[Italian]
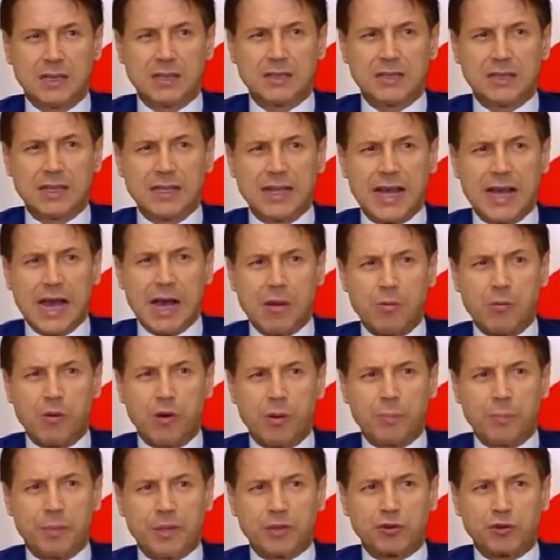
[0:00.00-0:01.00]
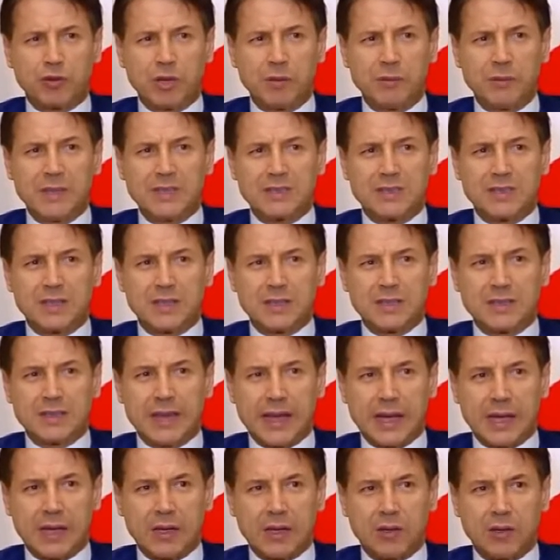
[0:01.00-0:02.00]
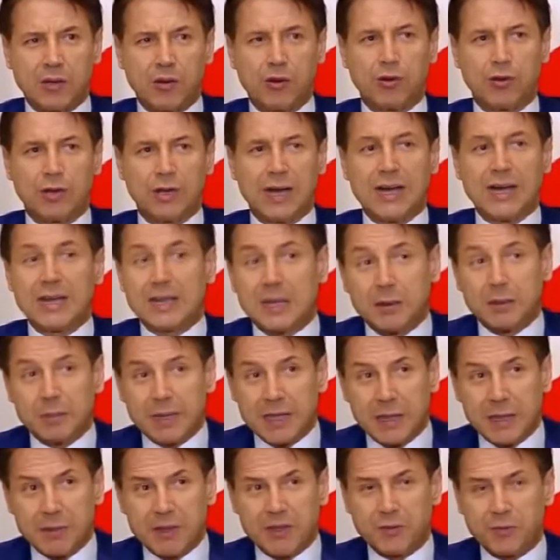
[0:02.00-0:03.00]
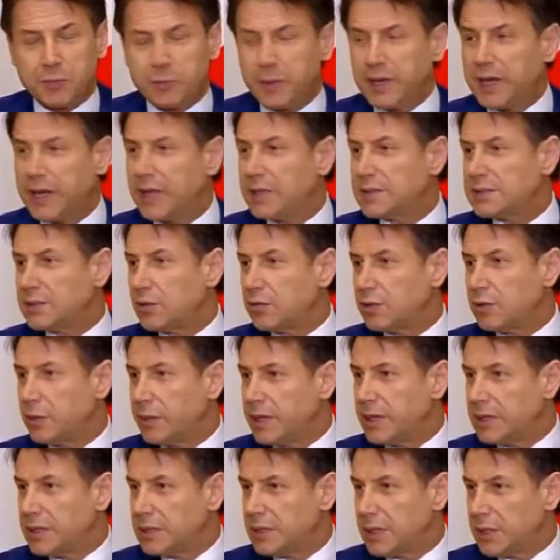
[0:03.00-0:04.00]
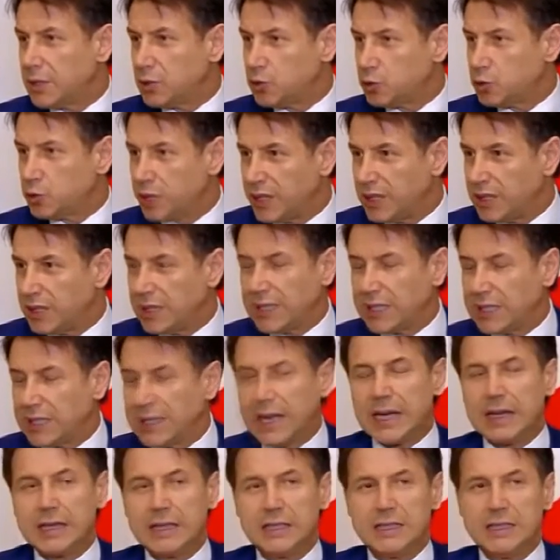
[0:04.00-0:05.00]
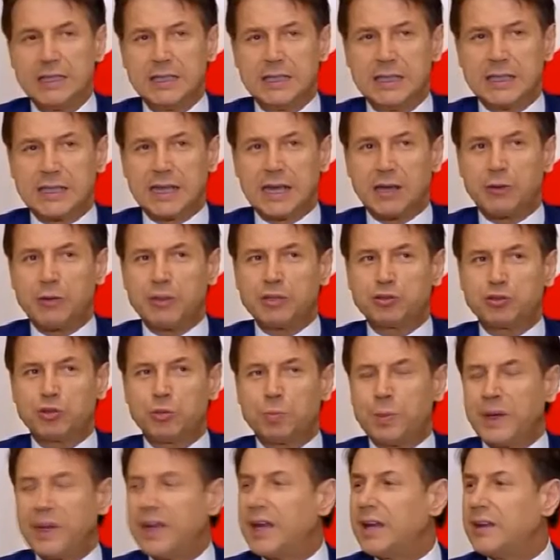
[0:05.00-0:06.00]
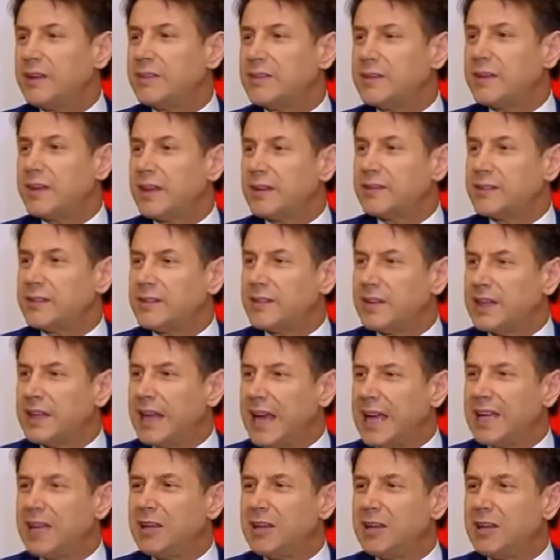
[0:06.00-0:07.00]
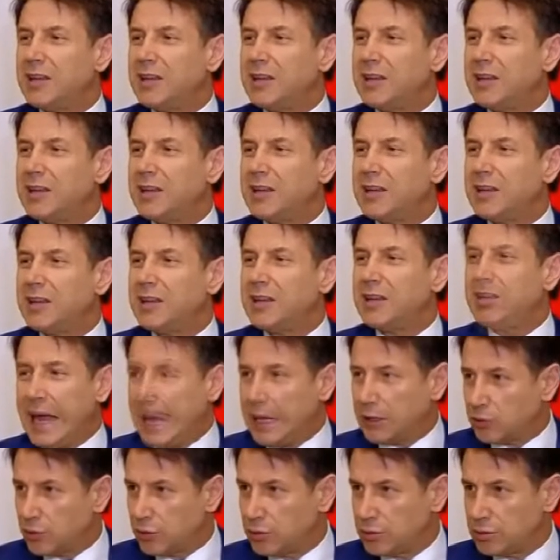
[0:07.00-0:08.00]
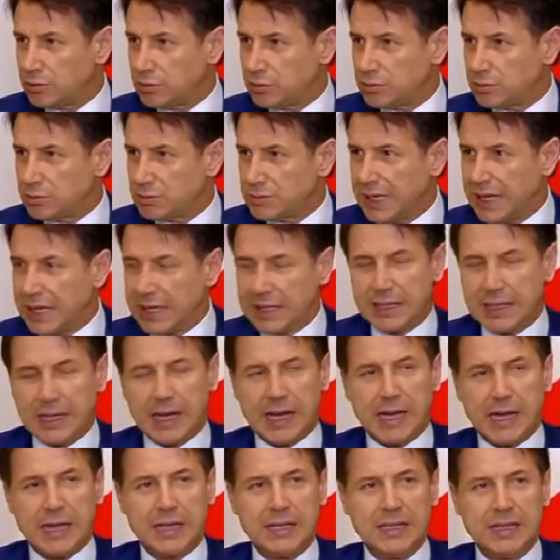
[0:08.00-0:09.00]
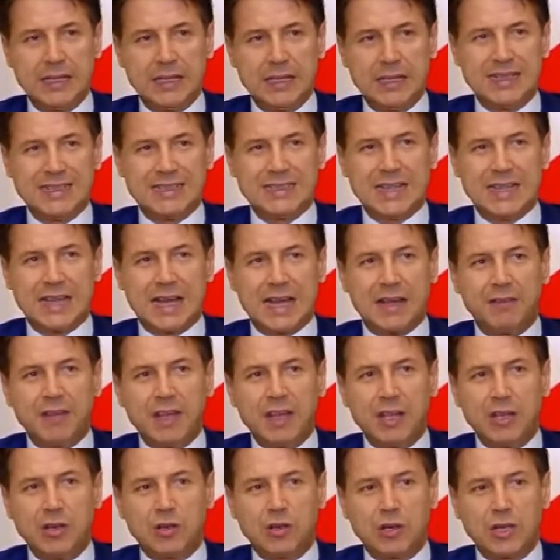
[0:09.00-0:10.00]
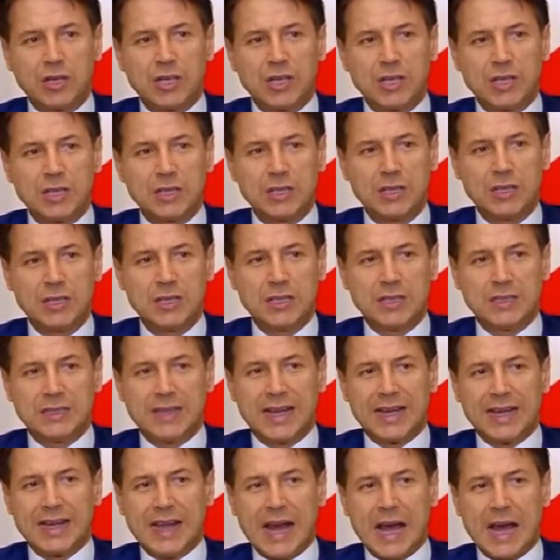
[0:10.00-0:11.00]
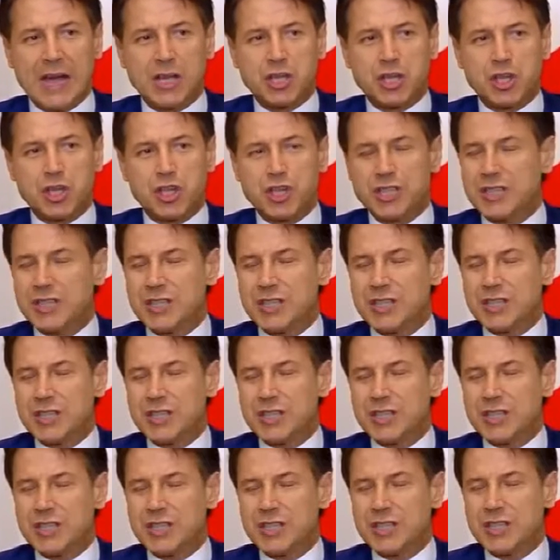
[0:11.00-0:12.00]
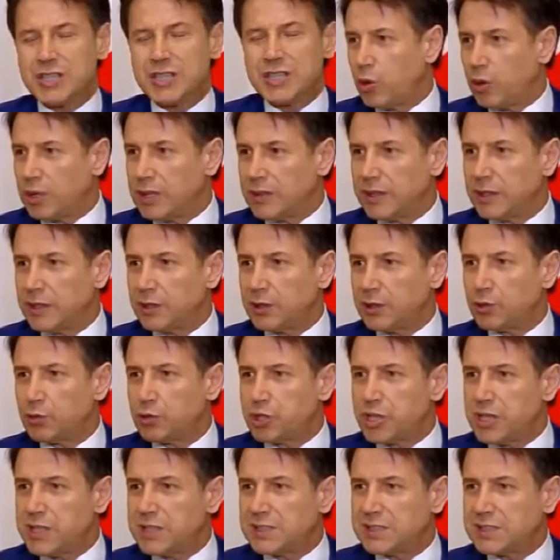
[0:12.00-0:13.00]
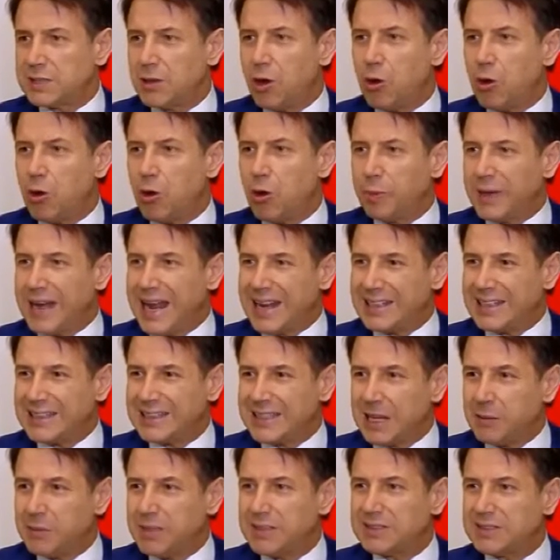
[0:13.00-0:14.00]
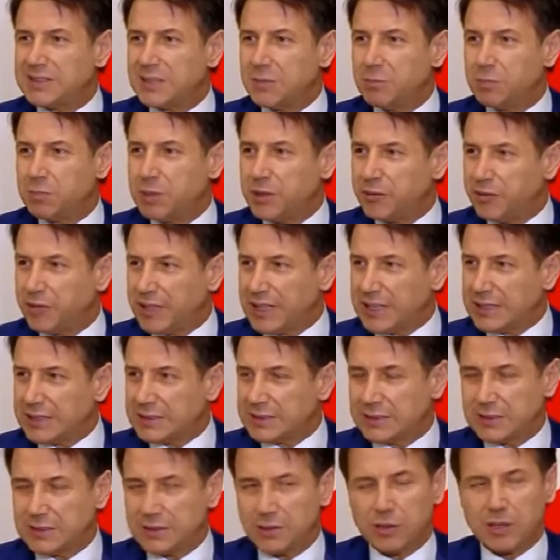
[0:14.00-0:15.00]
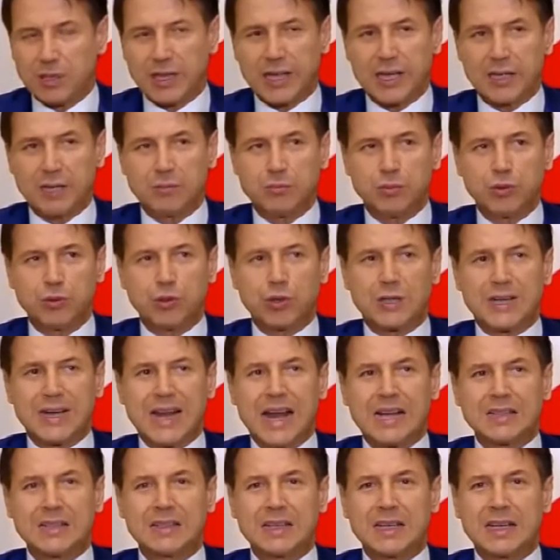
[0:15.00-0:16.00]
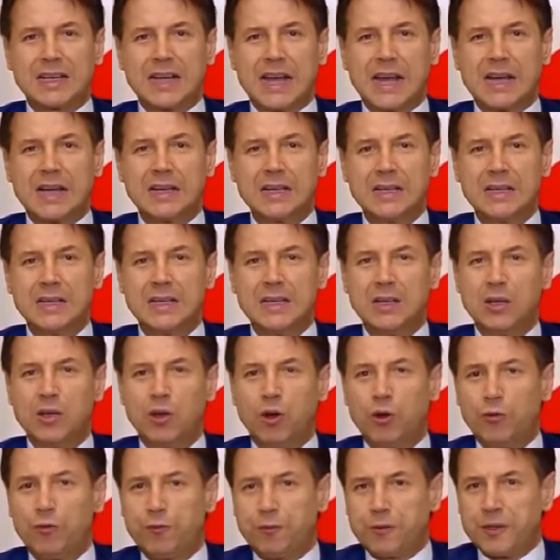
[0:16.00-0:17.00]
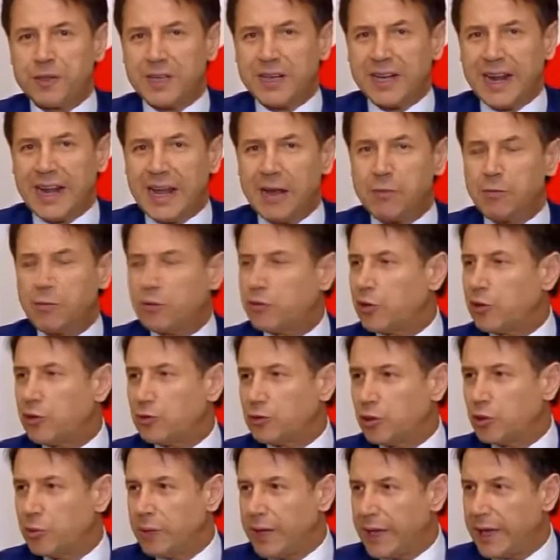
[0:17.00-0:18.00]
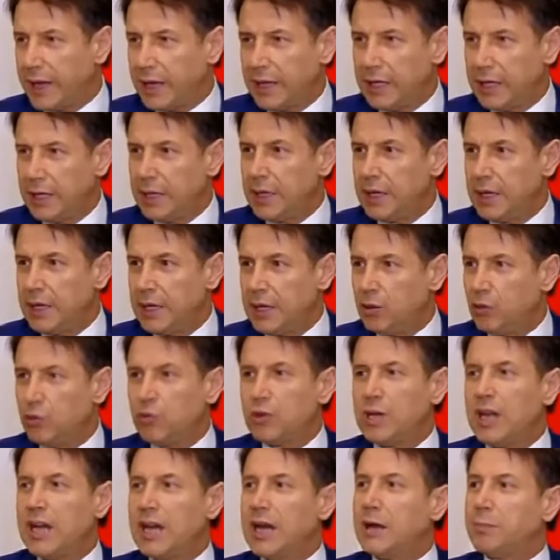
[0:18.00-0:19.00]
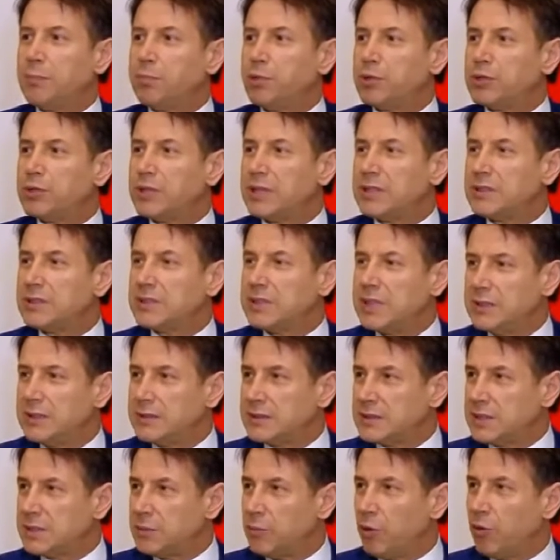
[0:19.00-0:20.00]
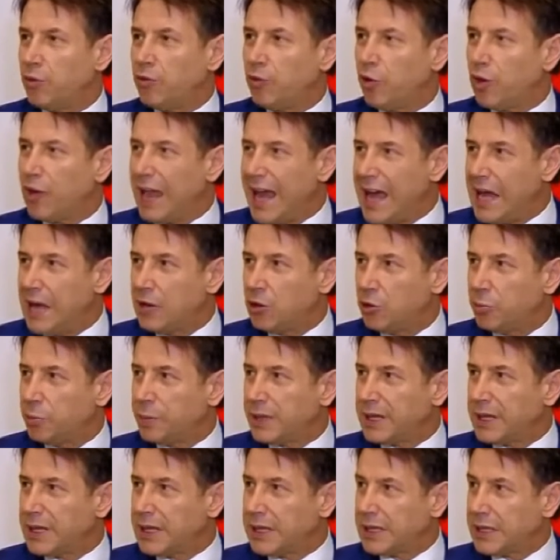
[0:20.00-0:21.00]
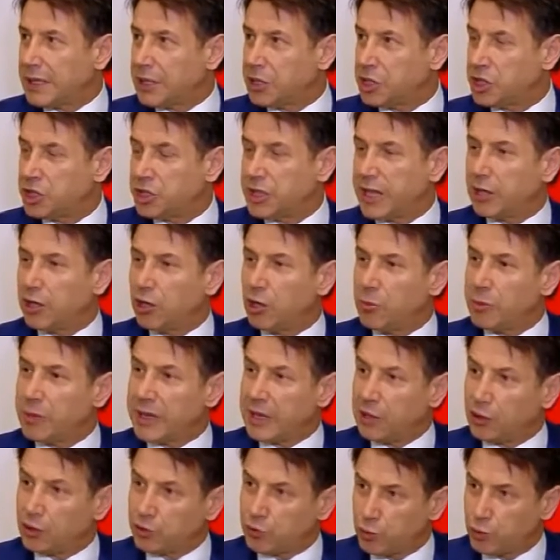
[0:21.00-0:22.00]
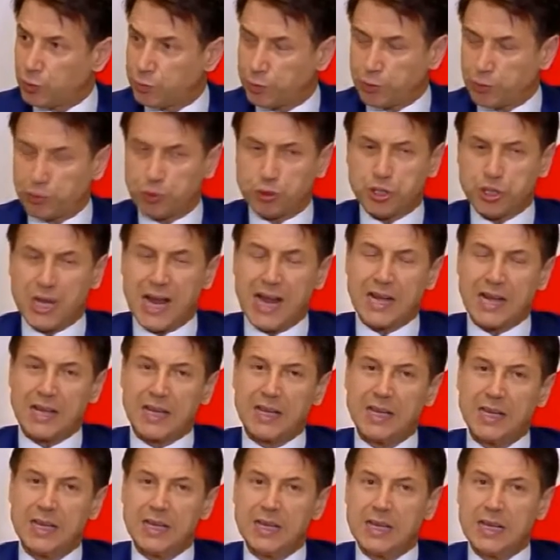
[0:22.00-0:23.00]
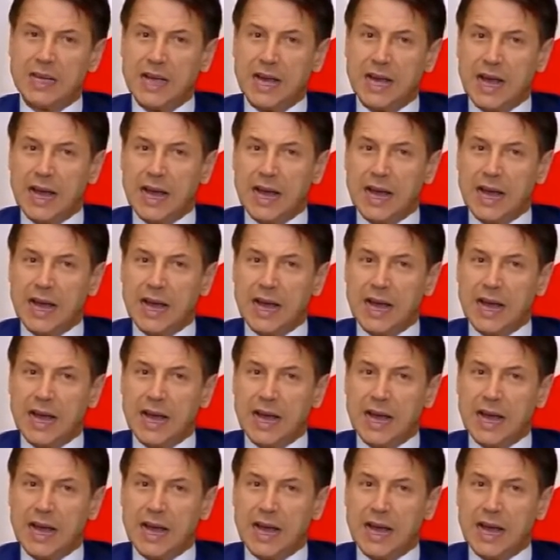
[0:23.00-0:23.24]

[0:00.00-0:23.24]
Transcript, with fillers: riteniamo e personalmente ritengo, anche per la mia esperienza ovviamente giuridica, che questo Paese sia imbrigliato dalla, dai vincoli, dai lacci, dai lacciuoli. Se riuscissimo a operare in termini di semplificazione burocratica offriremo secondo me un potentissimo volano per la crescita economica e lo sviluppo sociale.